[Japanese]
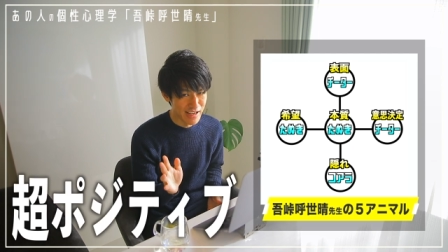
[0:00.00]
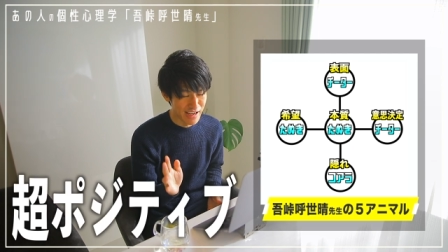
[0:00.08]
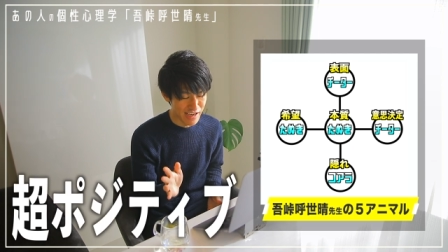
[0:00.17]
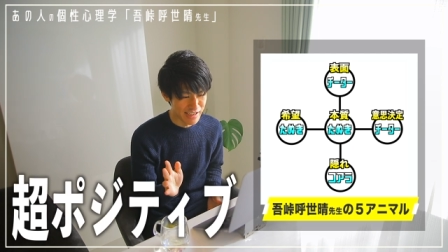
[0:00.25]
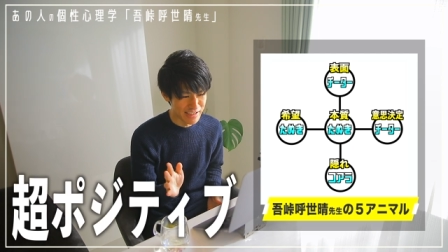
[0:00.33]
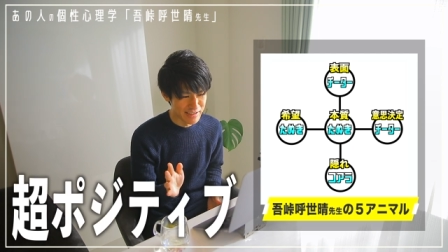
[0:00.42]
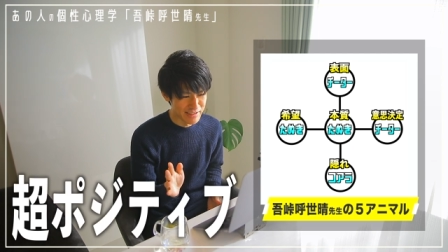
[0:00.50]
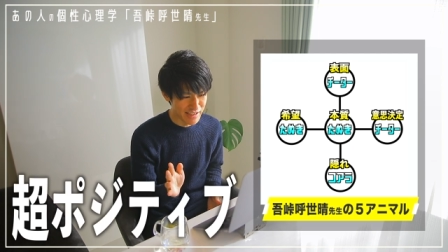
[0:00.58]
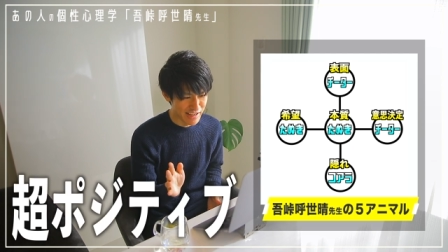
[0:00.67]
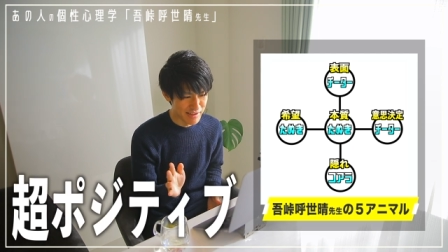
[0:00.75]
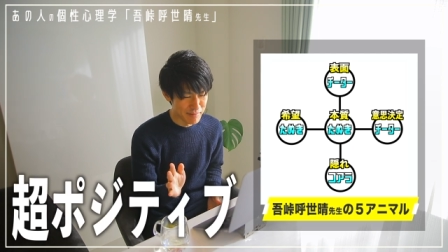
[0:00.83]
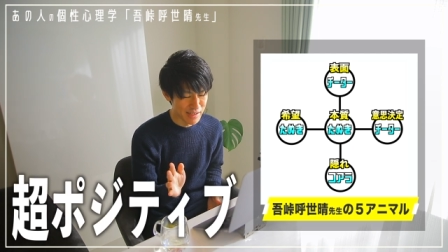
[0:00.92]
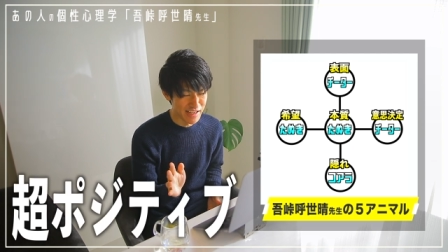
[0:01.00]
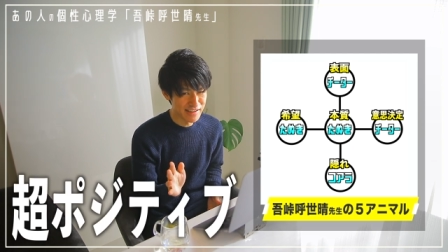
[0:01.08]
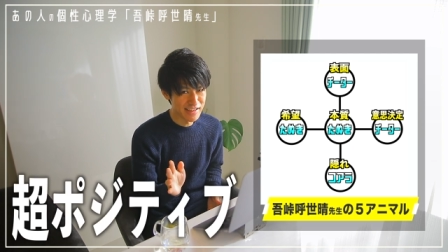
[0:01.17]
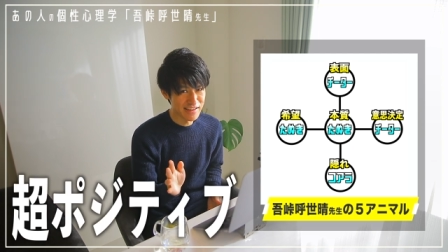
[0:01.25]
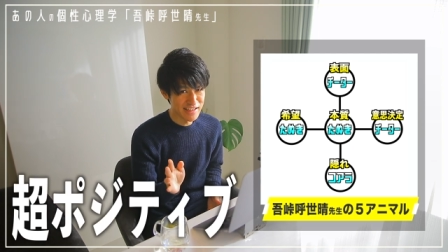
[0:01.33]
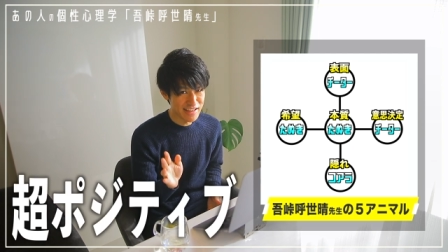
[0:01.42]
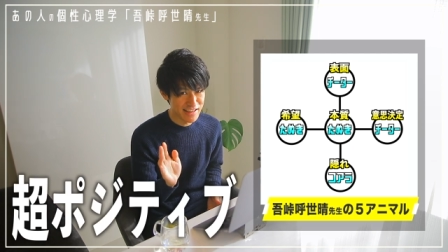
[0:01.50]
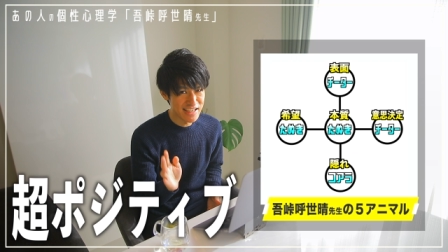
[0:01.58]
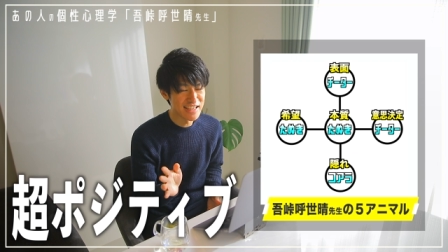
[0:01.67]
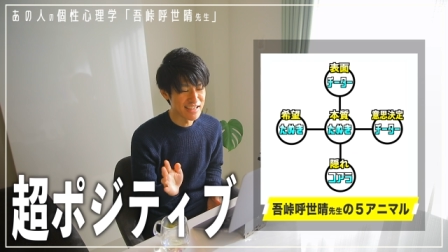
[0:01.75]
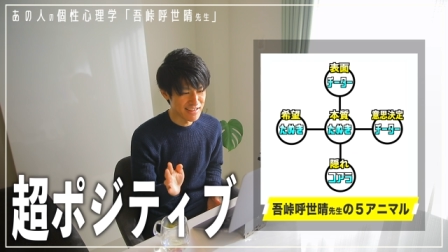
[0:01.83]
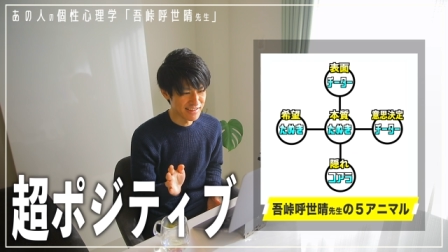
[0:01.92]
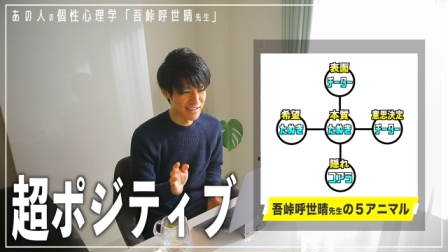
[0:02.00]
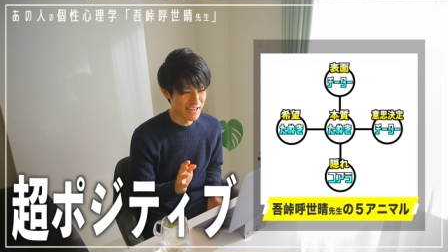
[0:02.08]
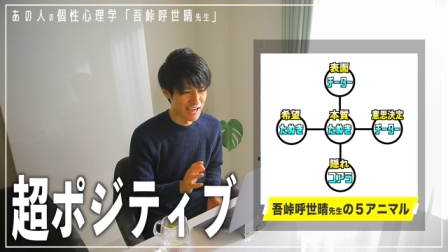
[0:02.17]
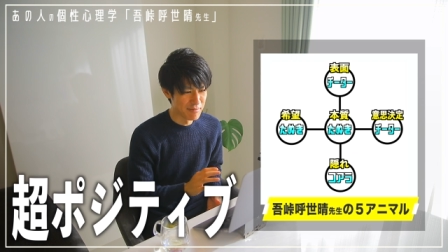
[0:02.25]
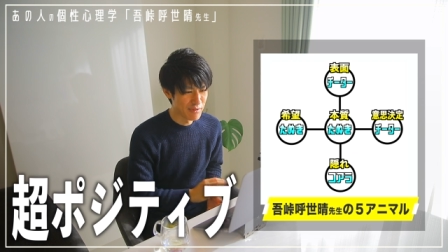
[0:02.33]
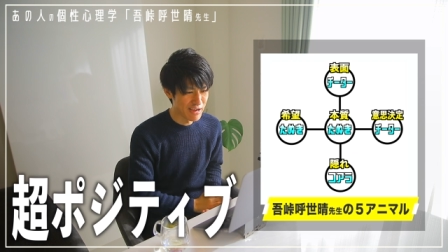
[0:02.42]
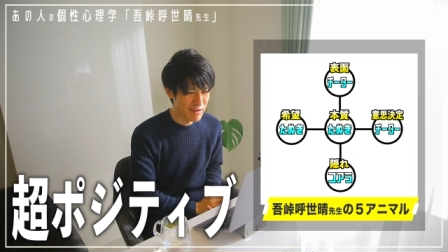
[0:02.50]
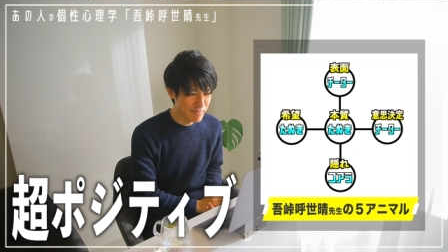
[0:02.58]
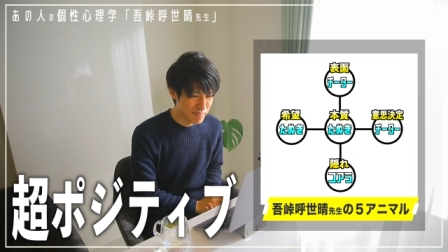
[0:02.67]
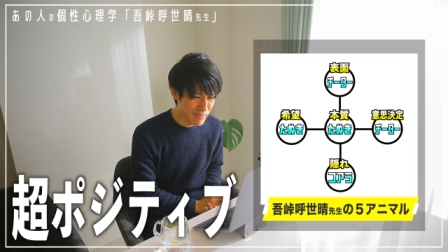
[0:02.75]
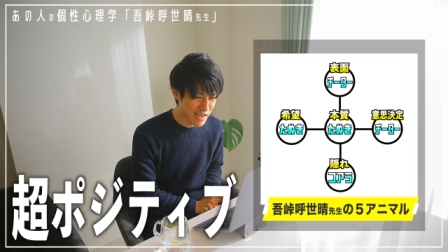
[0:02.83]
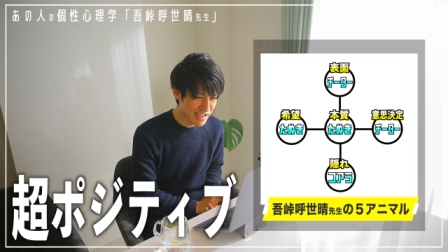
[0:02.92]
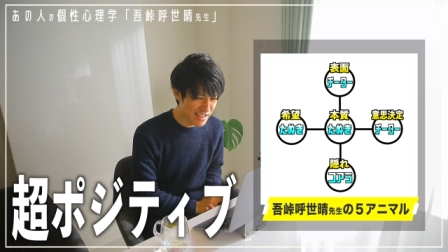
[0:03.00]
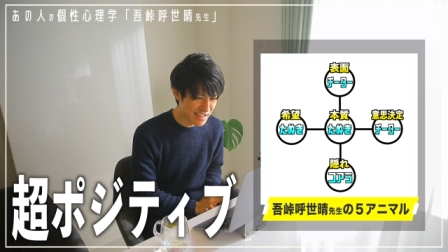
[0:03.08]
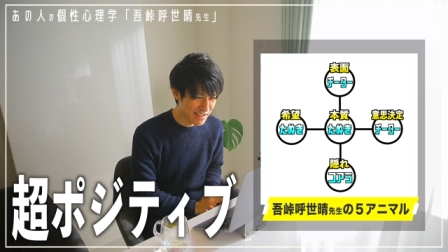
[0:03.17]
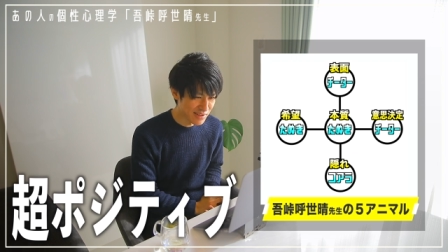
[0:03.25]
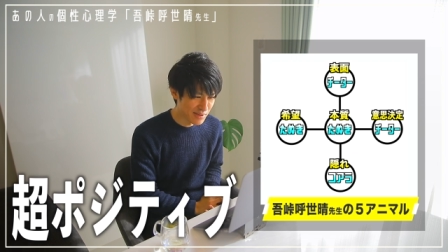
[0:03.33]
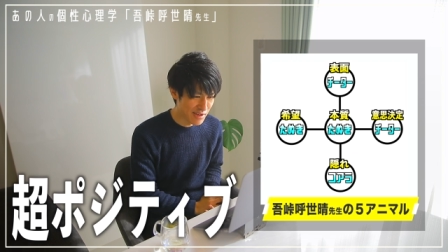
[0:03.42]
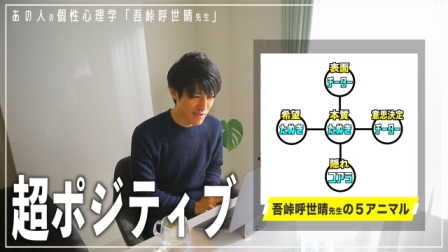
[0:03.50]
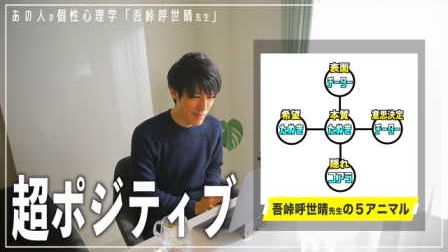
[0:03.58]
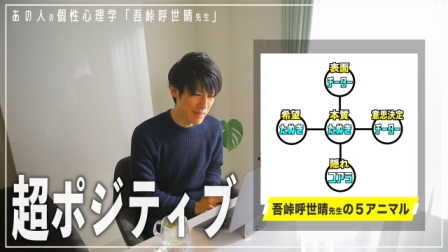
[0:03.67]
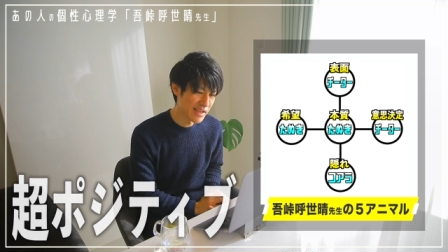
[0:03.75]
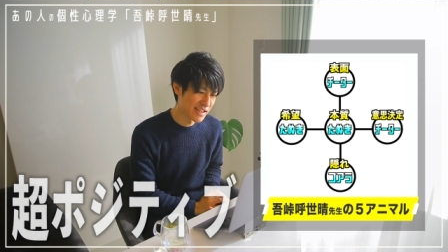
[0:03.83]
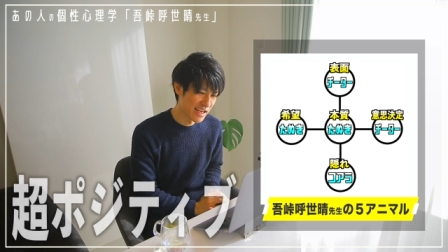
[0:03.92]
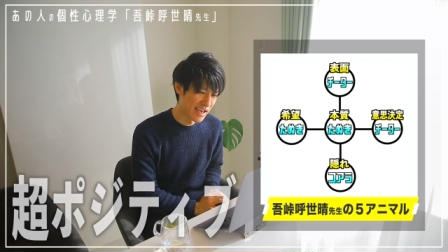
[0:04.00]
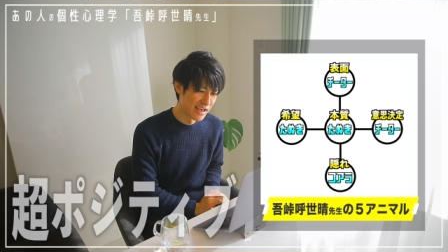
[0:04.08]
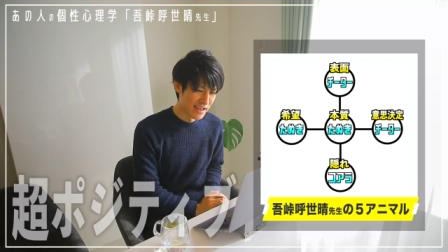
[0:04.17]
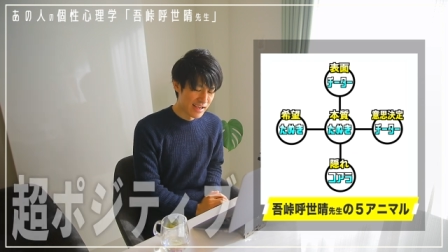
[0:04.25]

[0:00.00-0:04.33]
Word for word: はい。ね。なんたってチーターですから、もうやっぱりそれを思いましたね。